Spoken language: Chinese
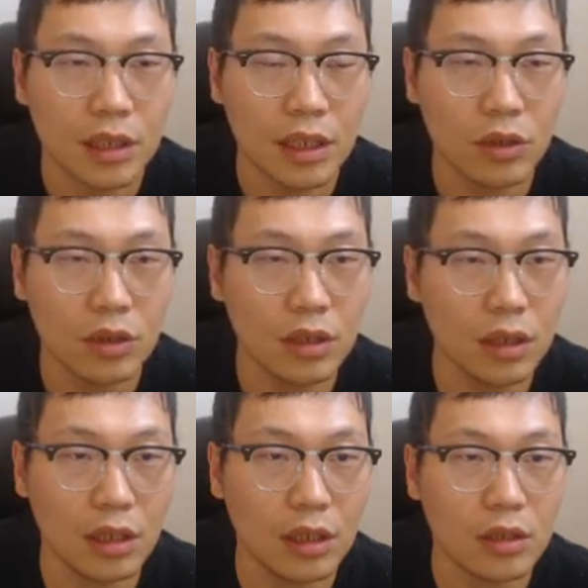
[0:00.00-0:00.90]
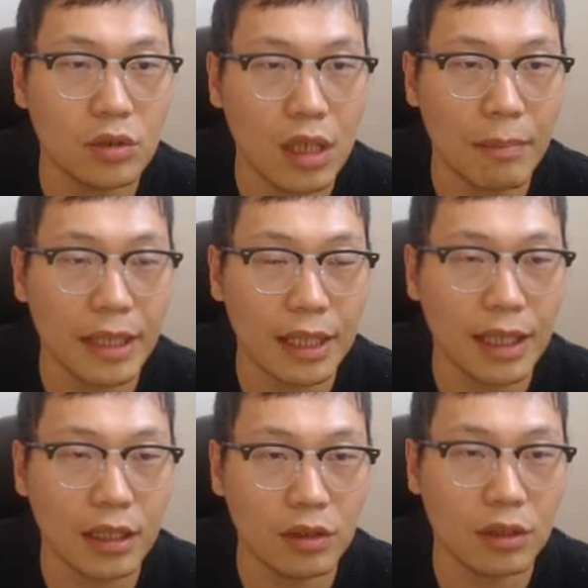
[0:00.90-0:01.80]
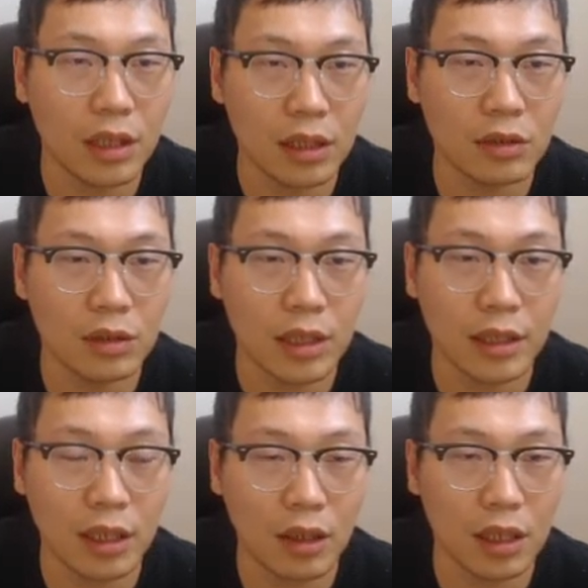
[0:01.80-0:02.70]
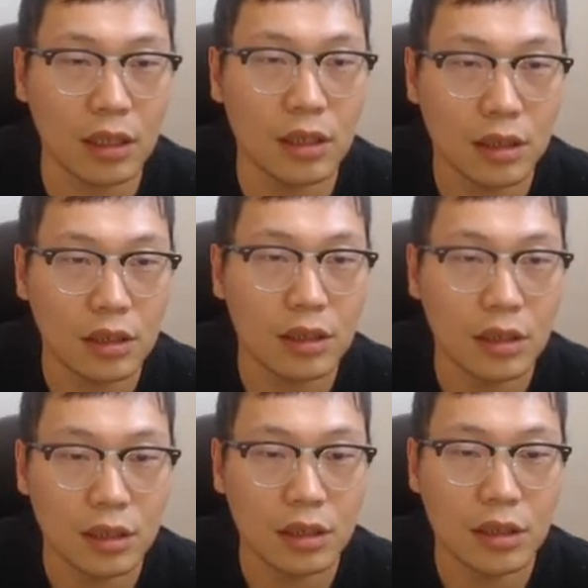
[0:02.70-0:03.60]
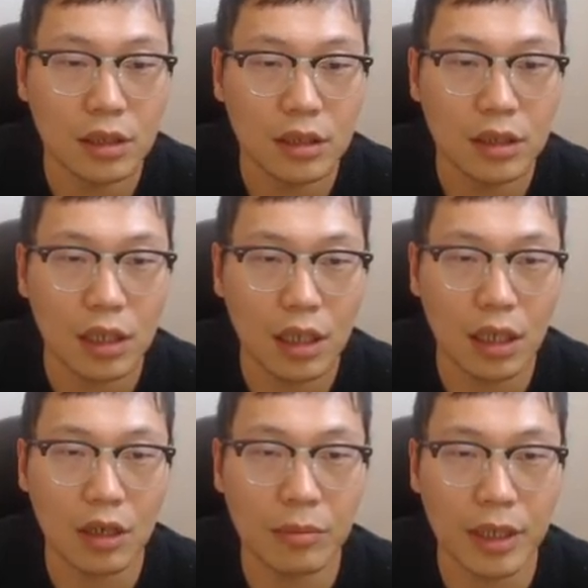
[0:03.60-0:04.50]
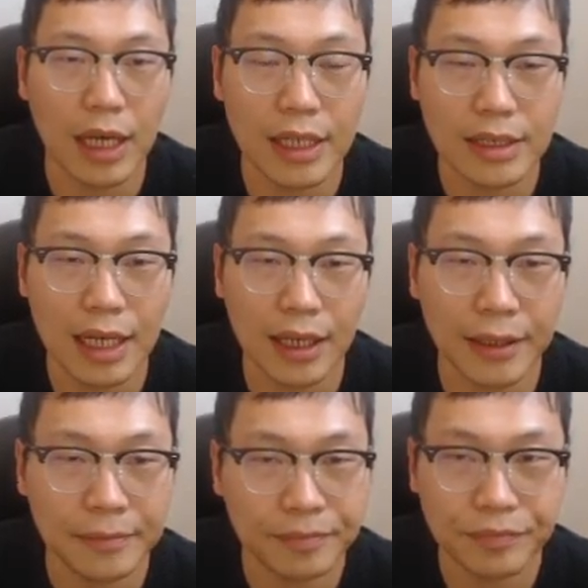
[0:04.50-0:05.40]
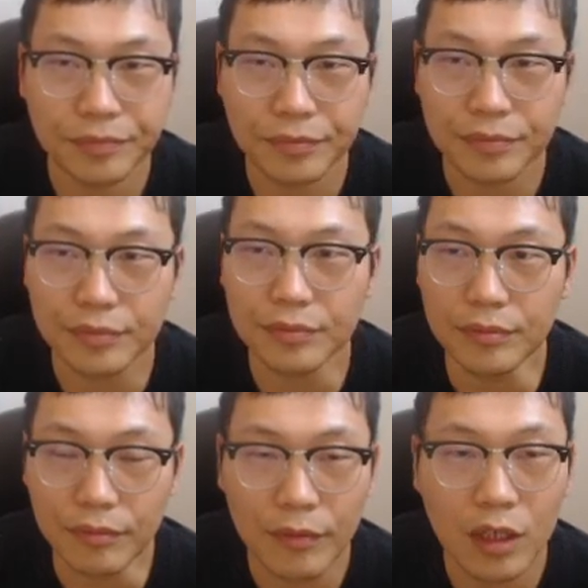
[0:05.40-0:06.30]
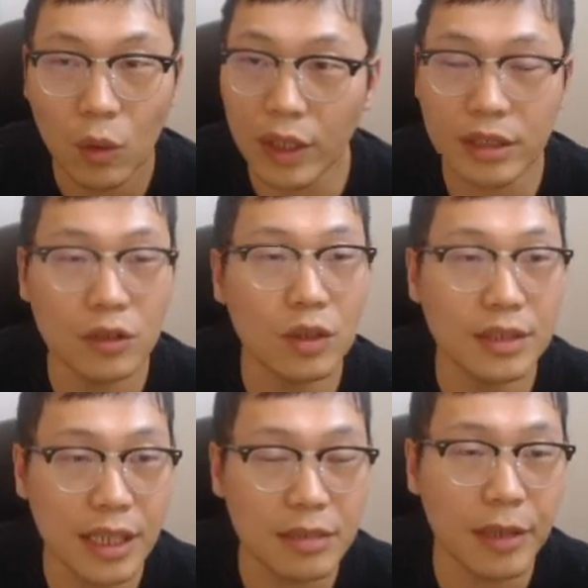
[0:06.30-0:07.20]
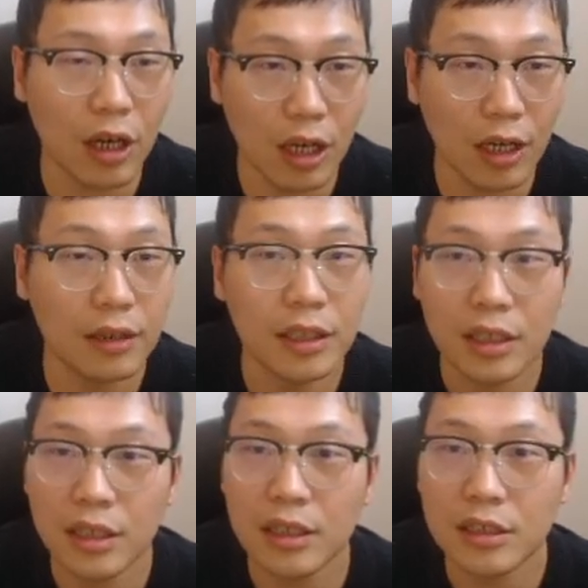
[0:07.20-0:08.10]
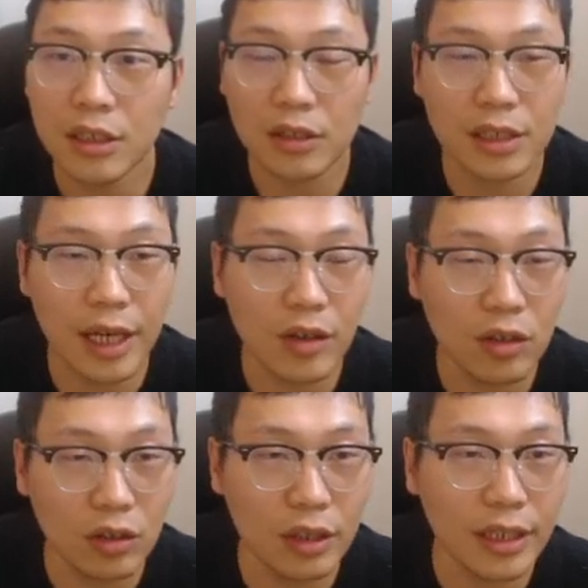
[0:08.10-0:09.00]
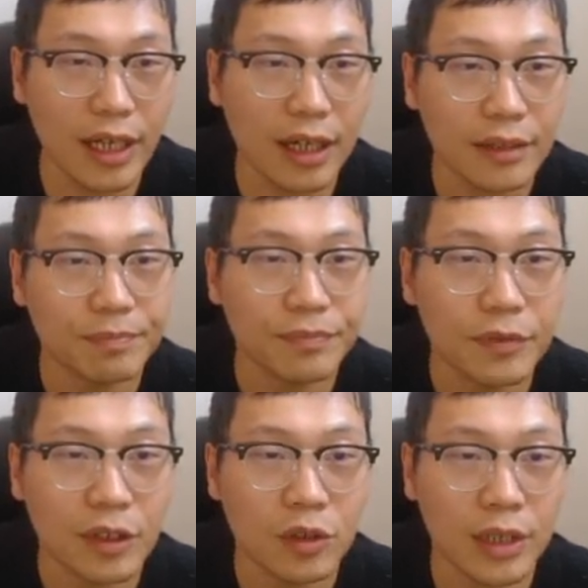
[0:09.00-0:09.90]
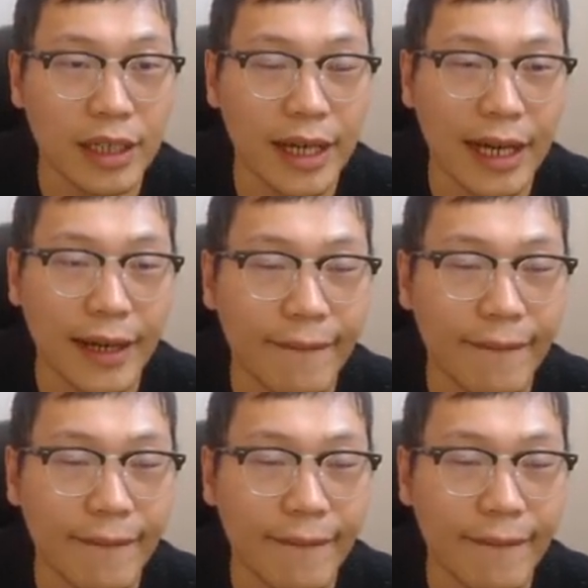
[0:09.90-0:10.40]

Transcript: 哎呦呵，居然被他难难难到了！好好，我们看一下啊。哇，已经用了三十秒了啊，这道题还可以啊，有点厉害。